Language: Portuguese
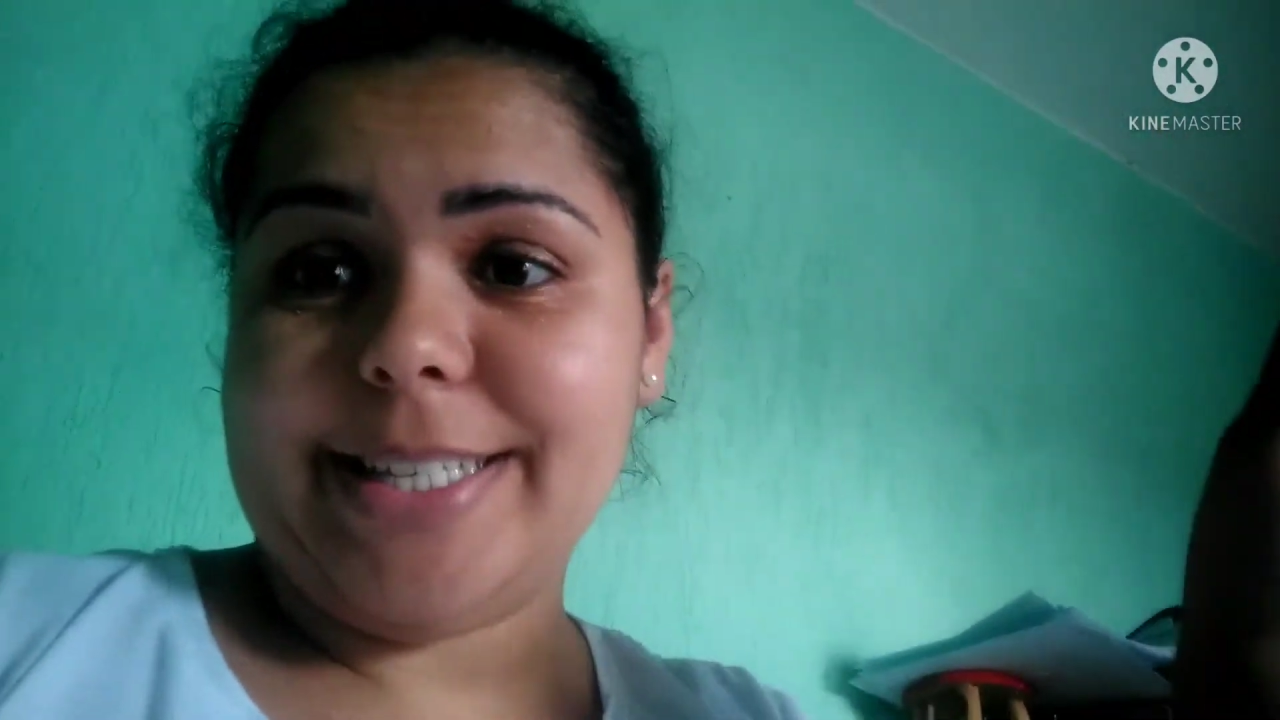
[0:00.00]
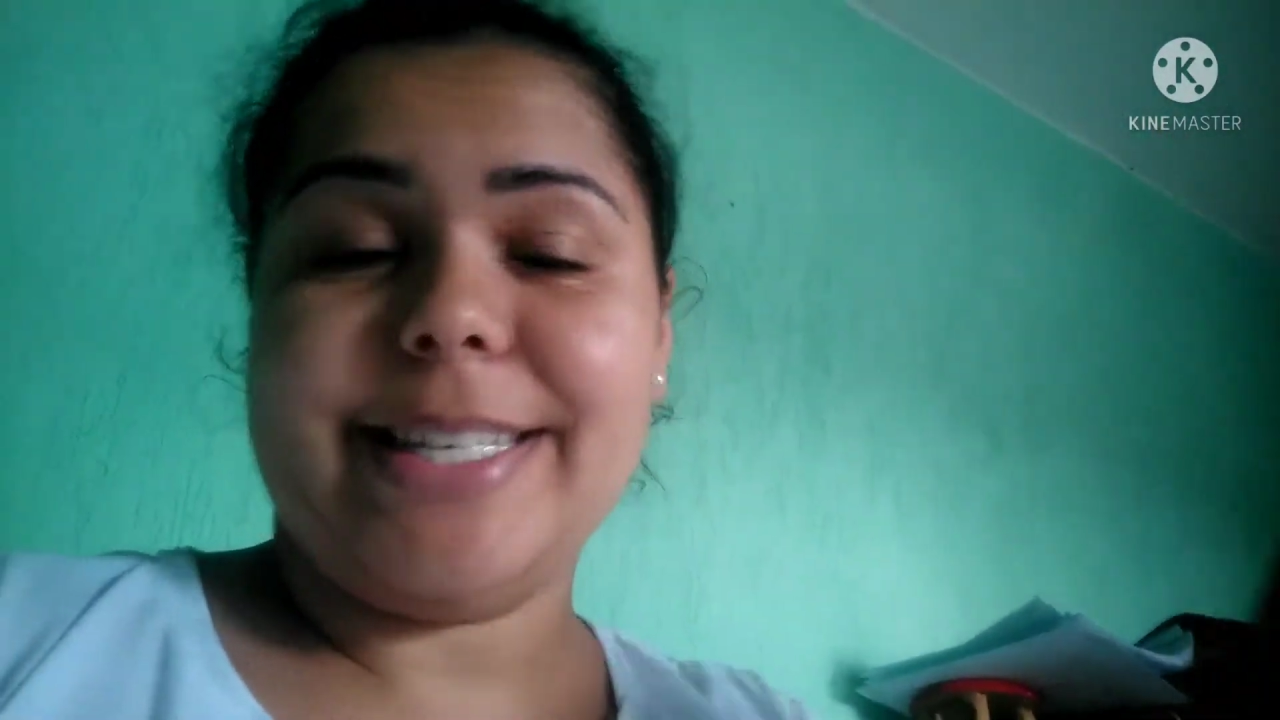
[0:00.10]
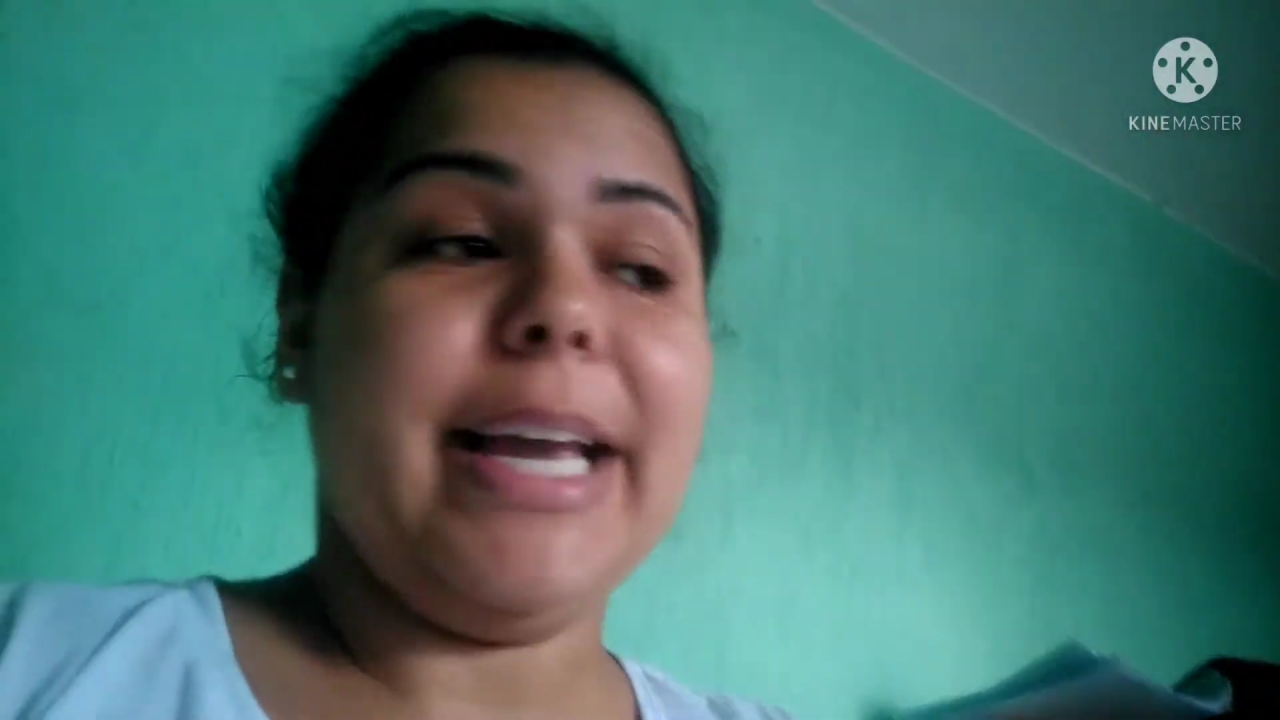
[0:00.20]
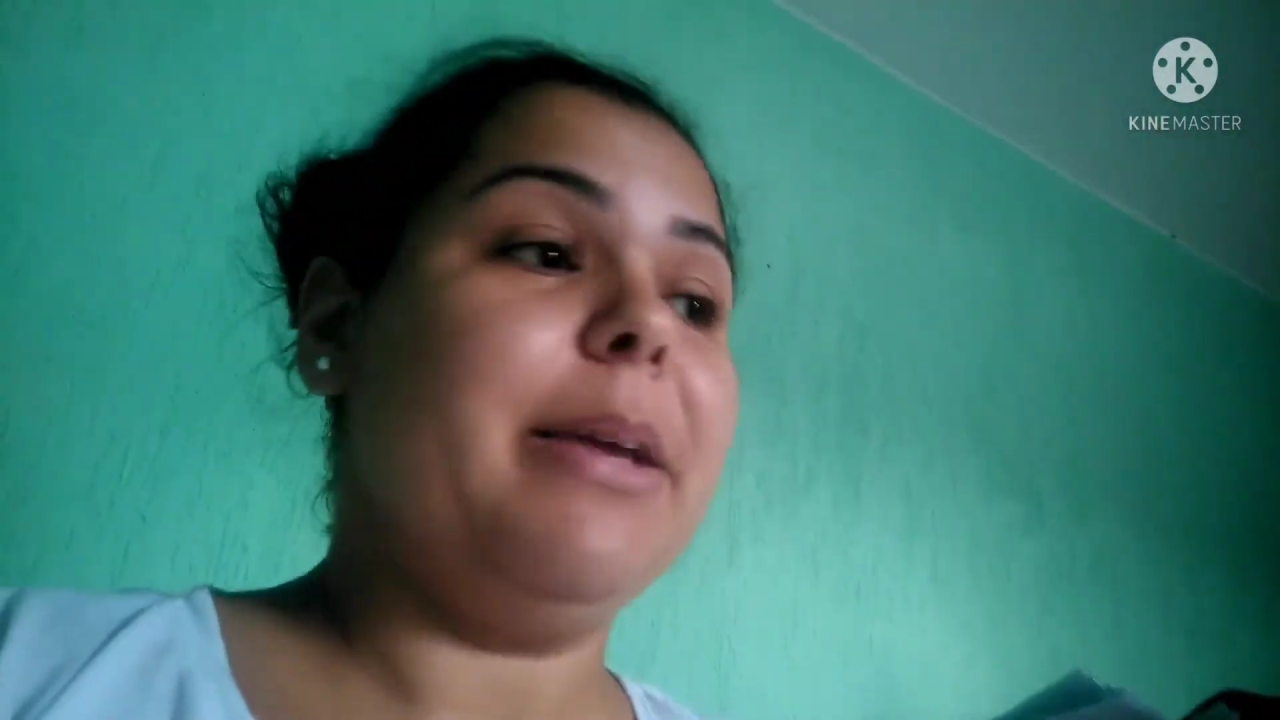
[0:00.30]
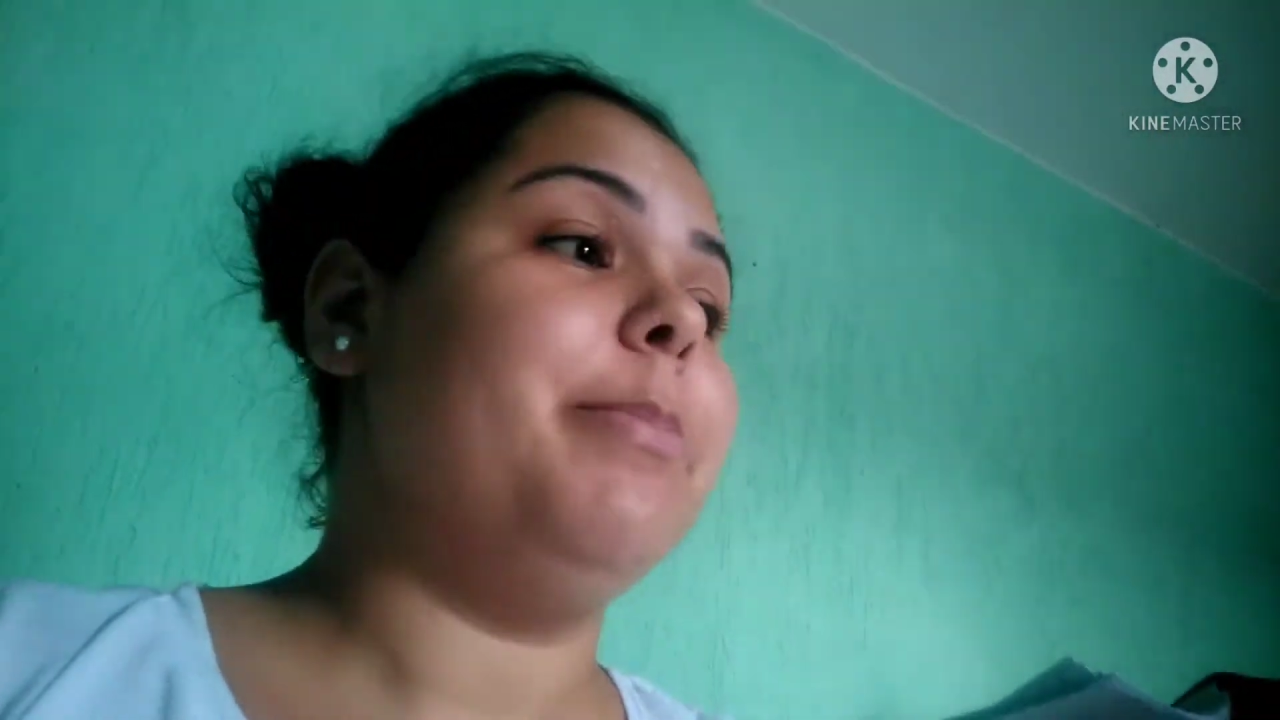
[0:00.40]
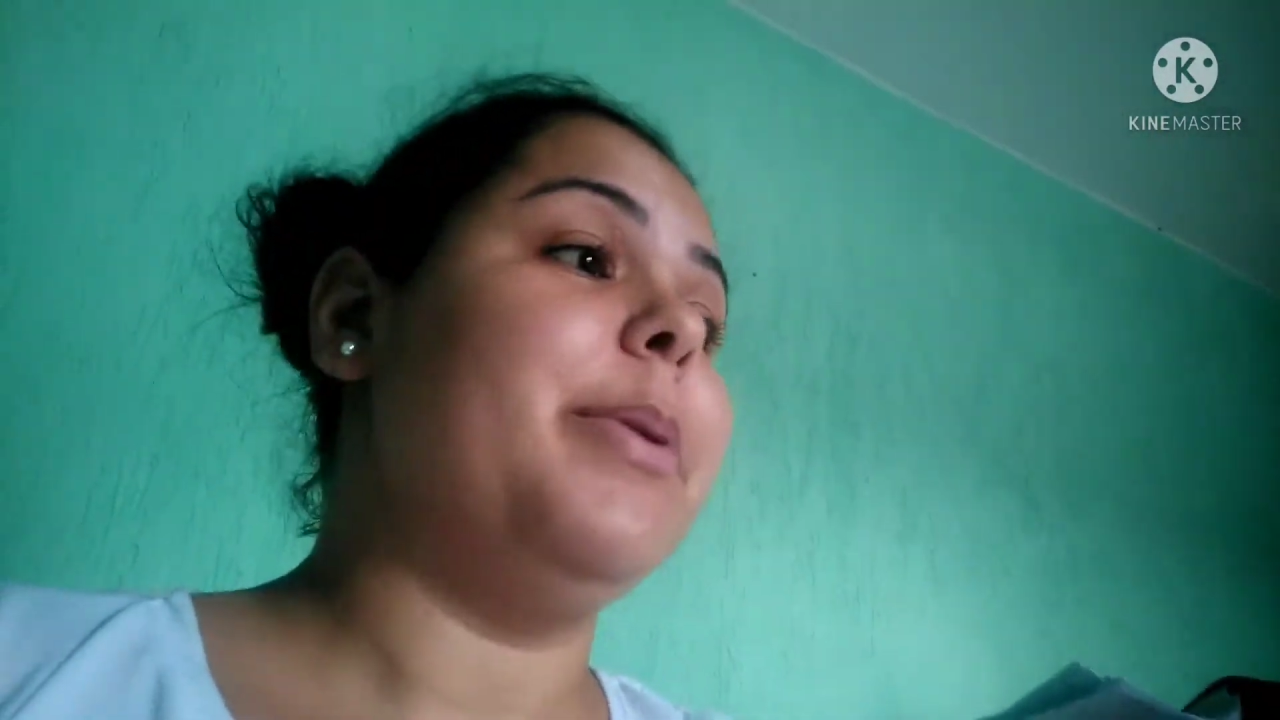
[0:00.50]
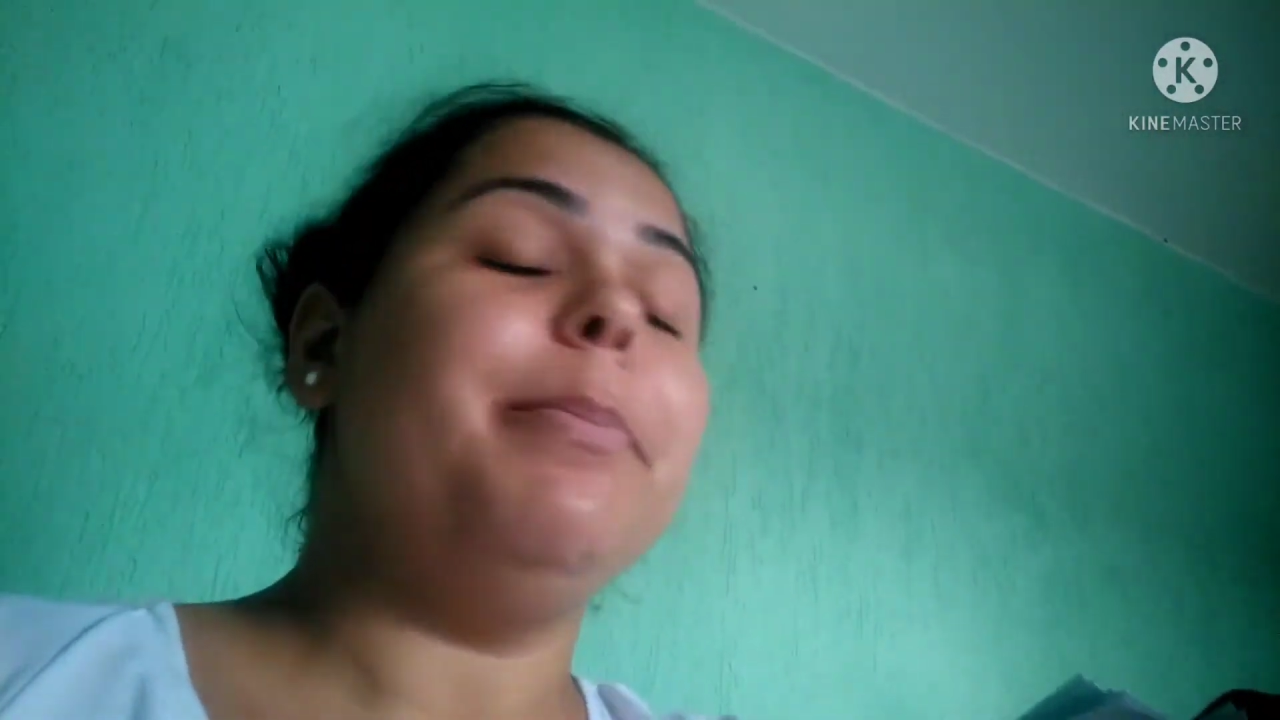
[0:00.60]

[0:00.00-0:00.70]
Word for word: de sempre.